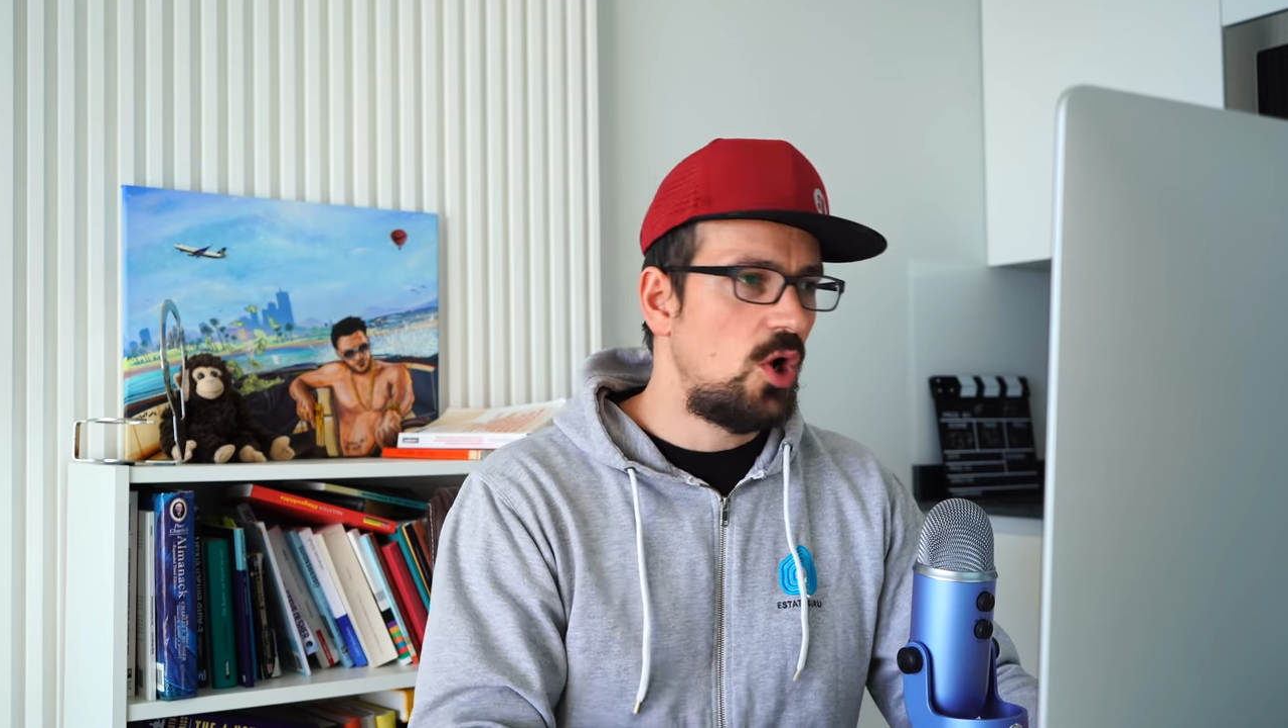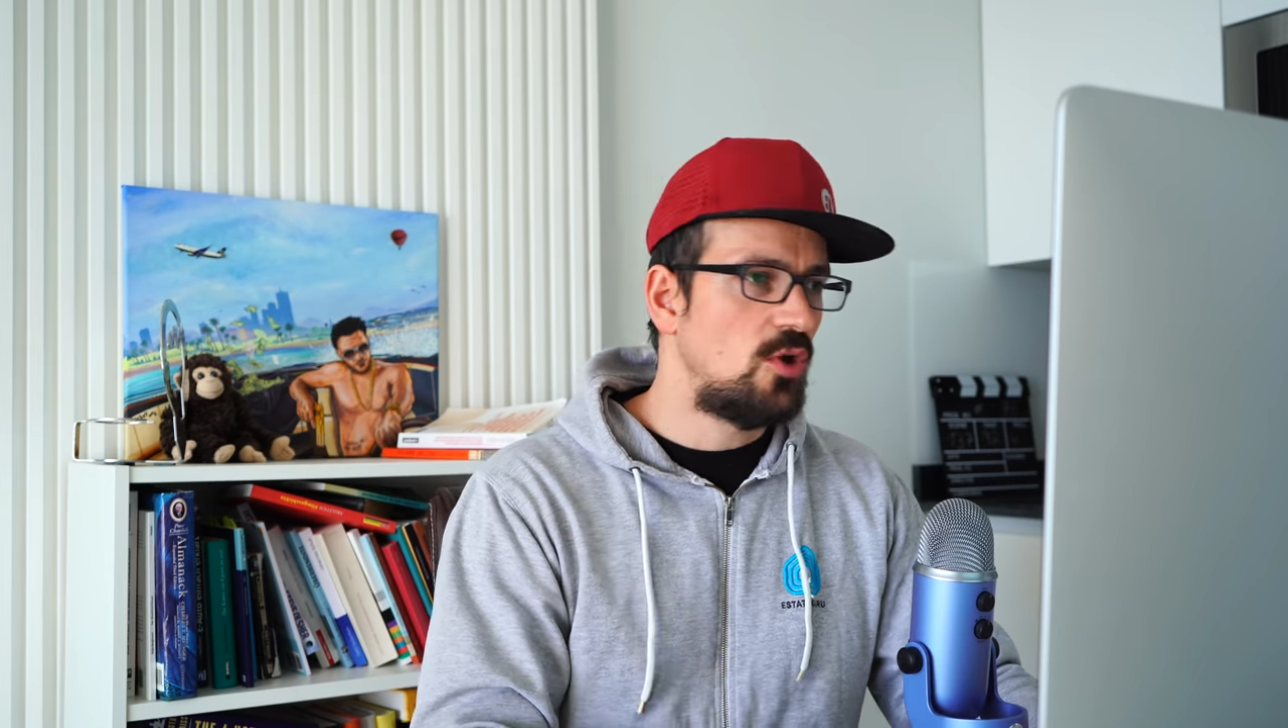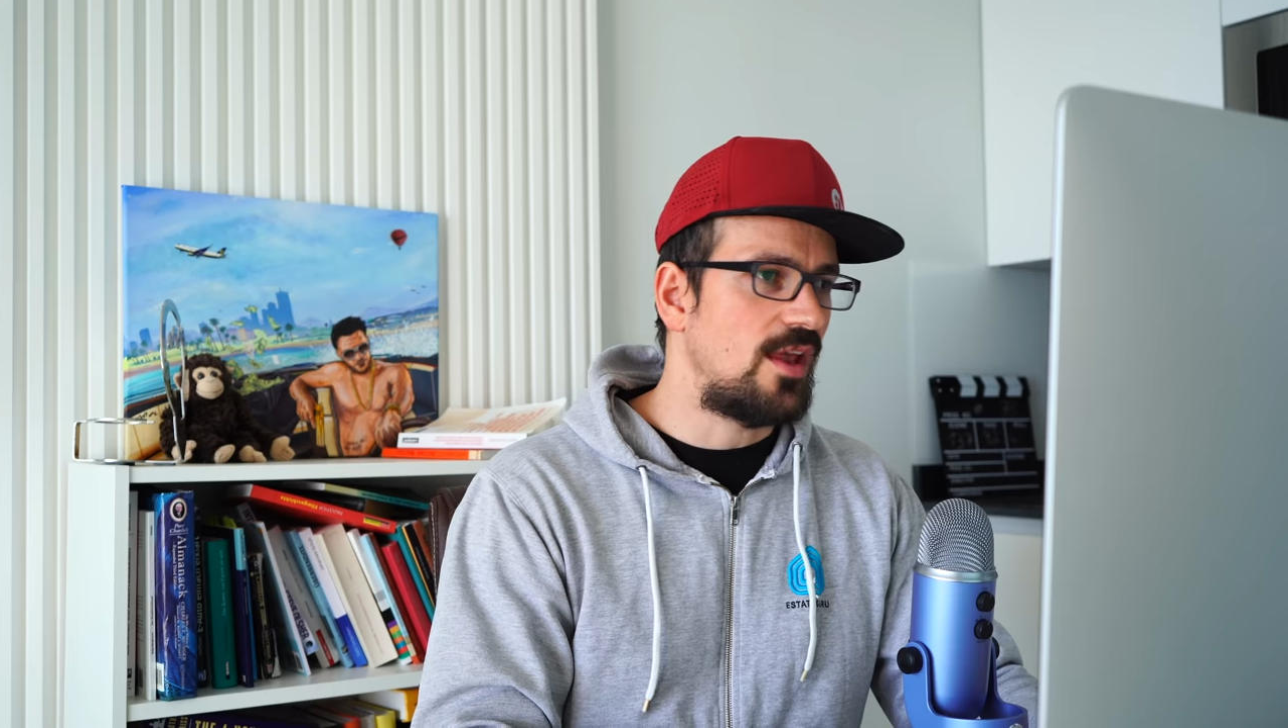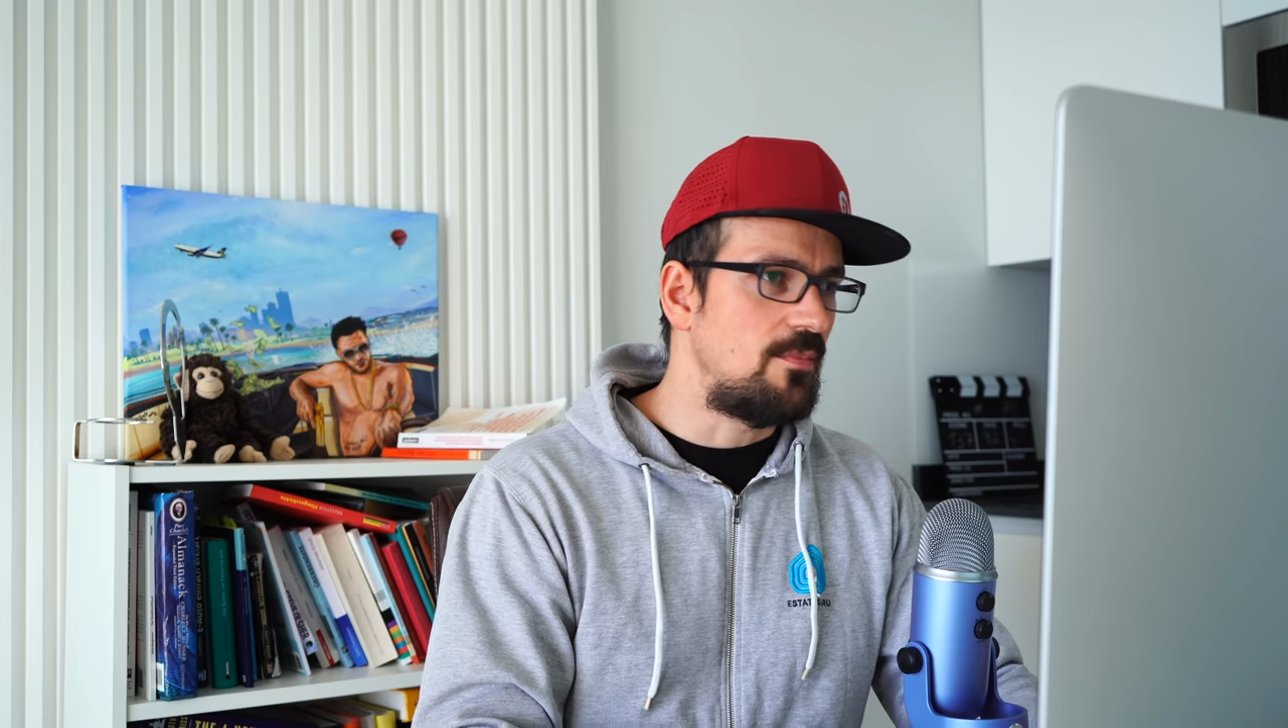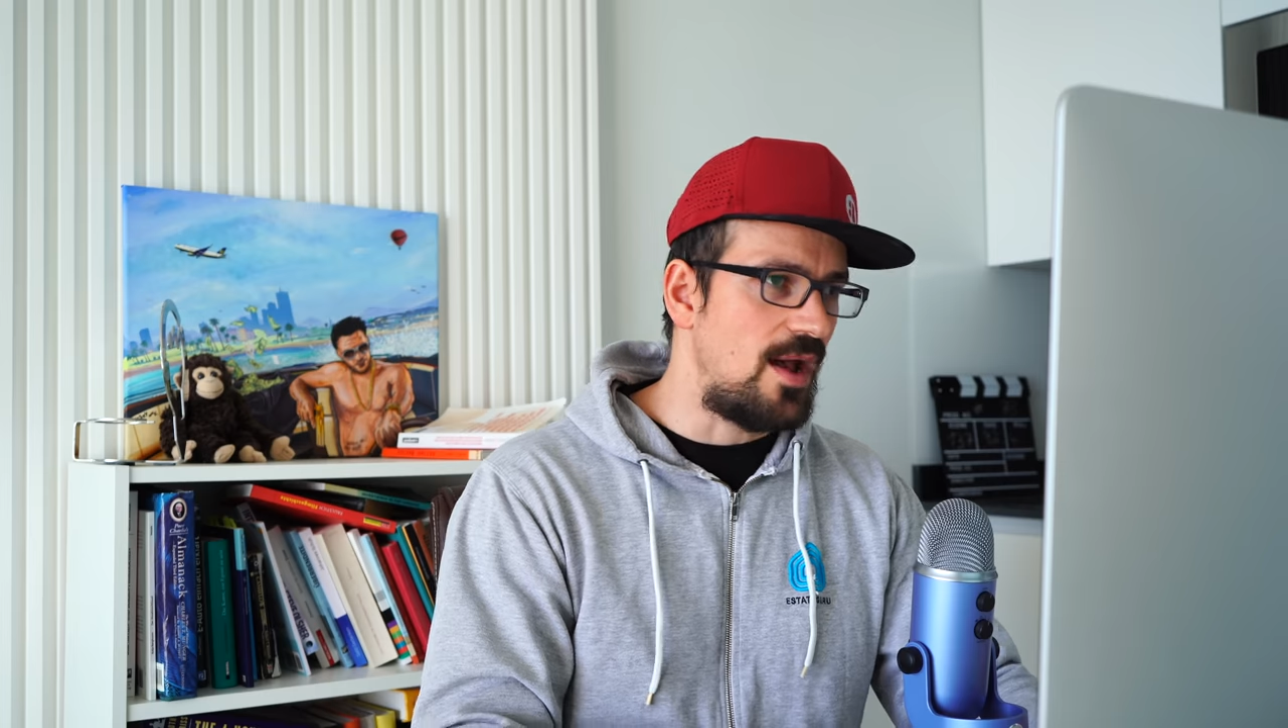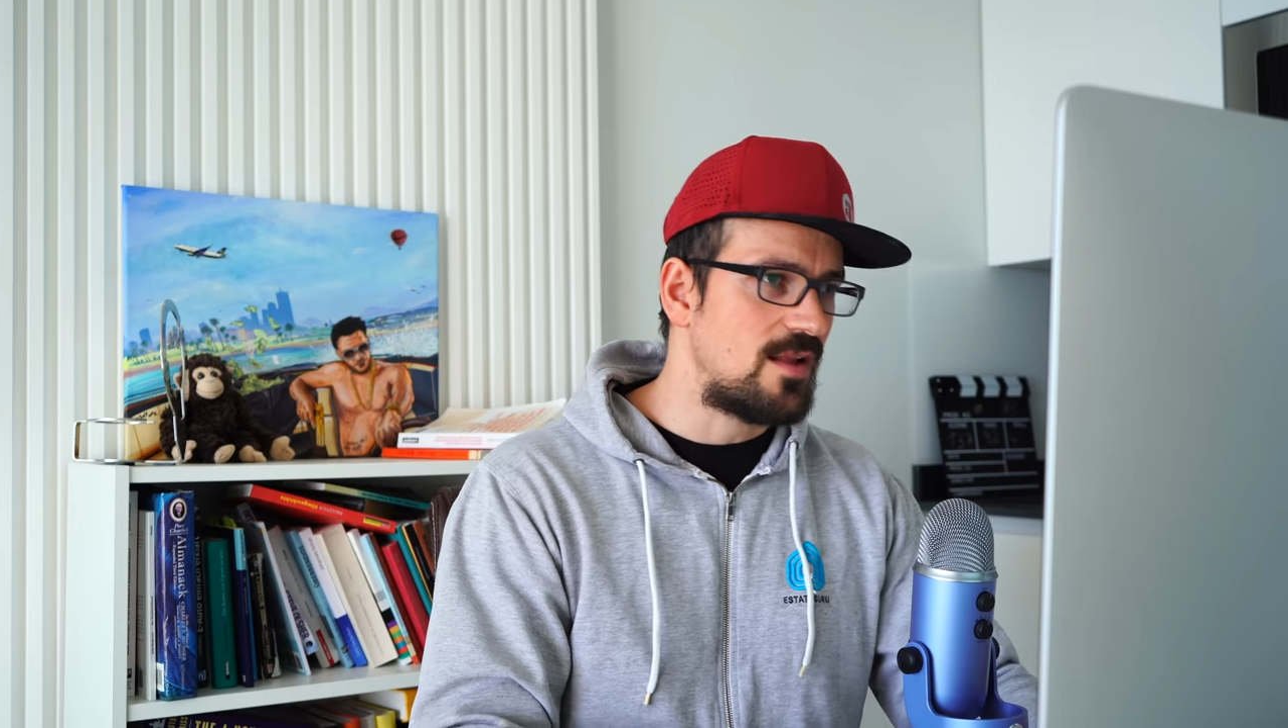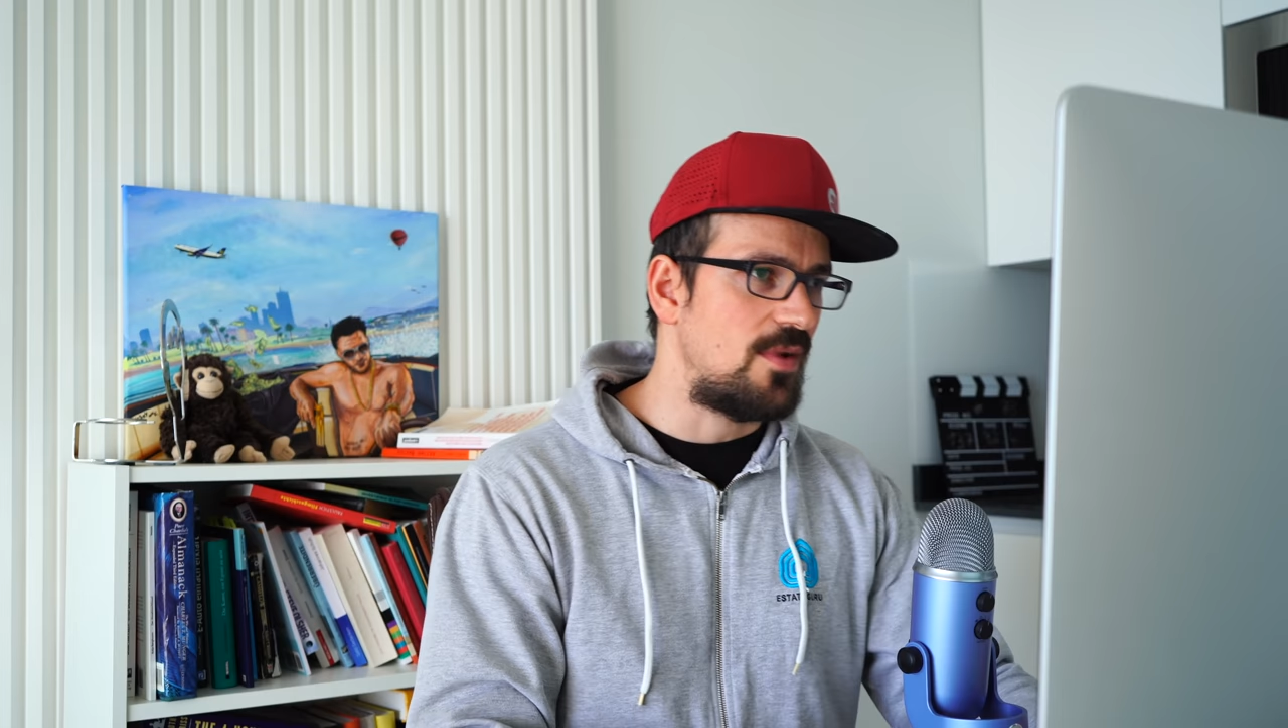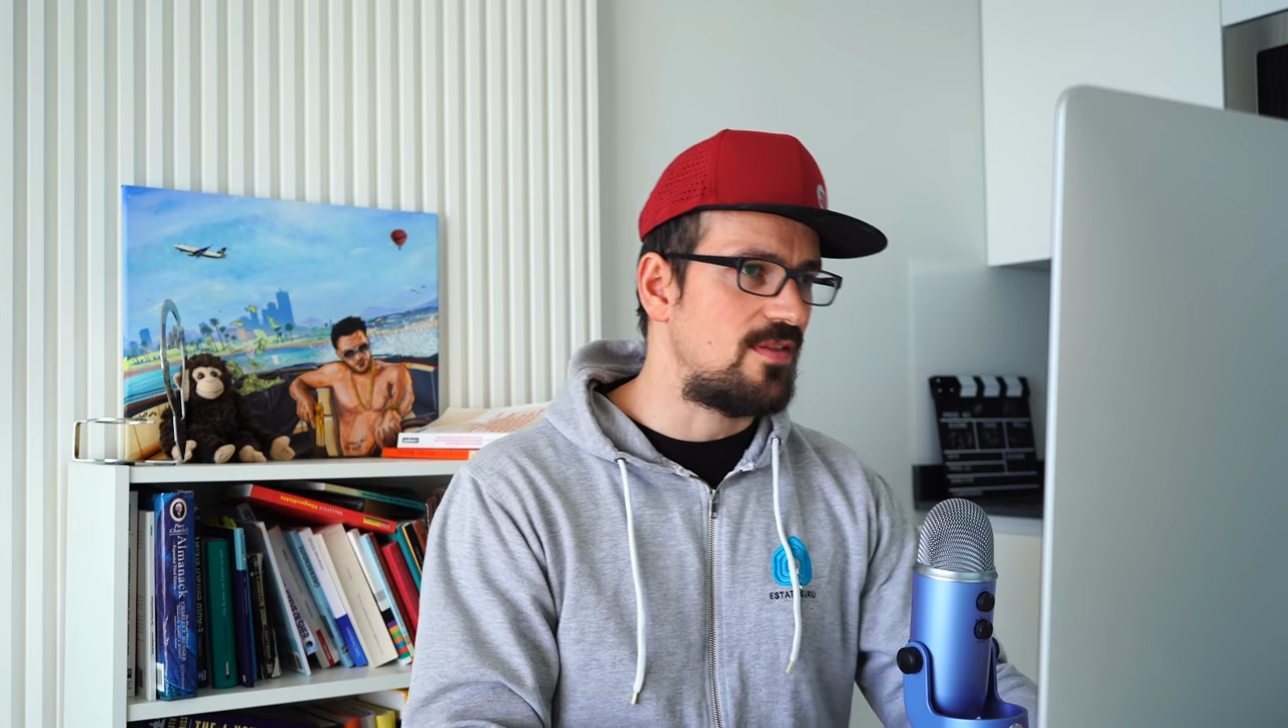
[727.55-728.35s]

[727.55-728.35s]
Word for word: und dann macht